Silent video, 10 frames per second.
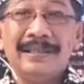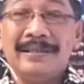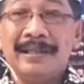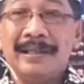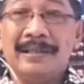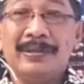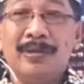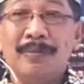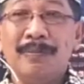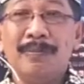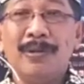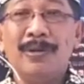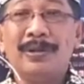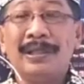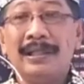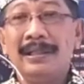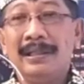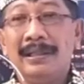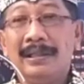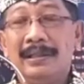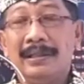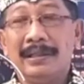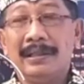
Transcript: saya cukup monggo dari